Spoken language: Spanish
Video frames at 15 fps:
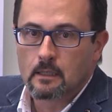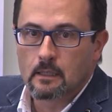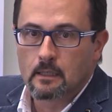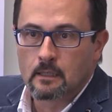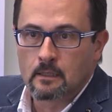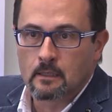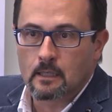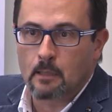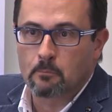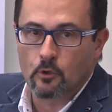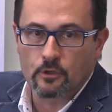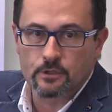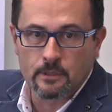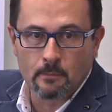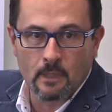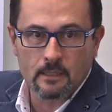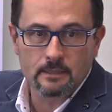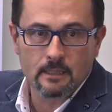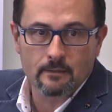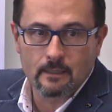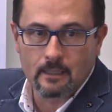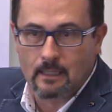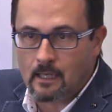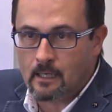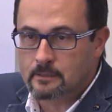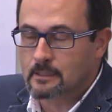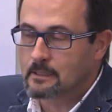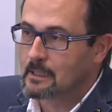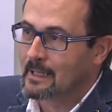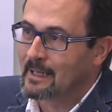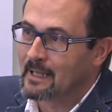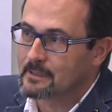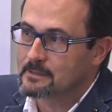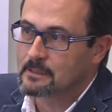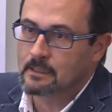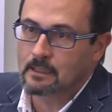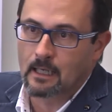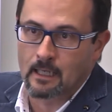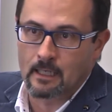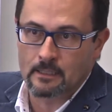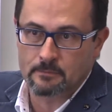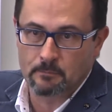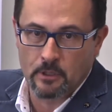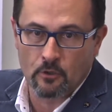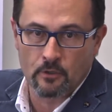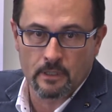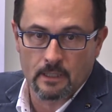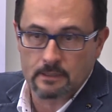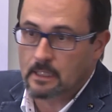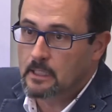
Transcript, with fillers: eh, aproximarse, acercarse, ganarse a las minorías.